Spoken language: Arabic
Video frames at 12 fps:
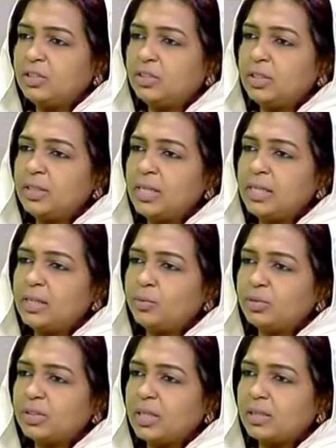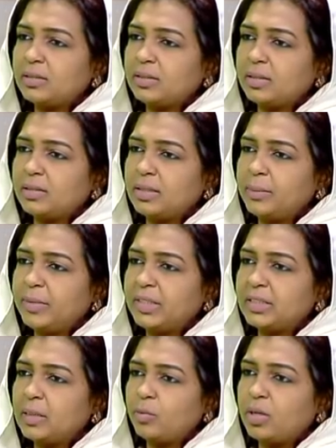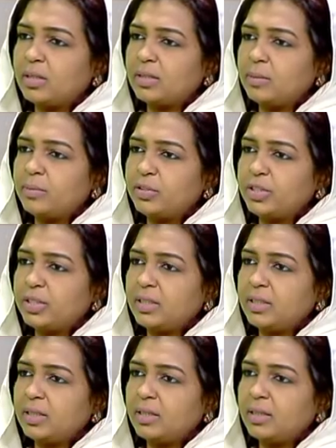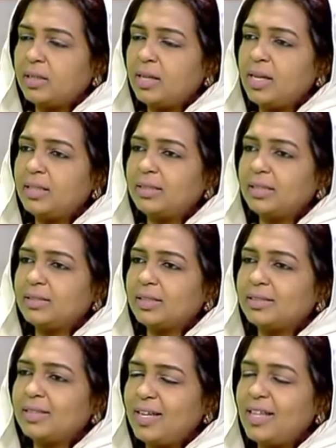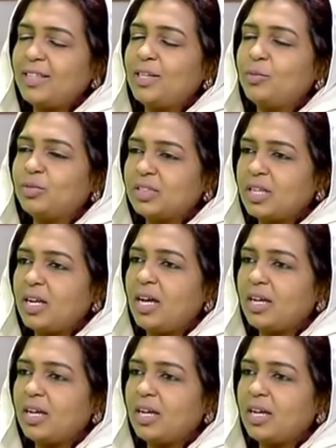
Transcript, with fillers: إن جئنا لوزارة تنمية الموارد البشرية هل تعتقد أن هذه الوزارة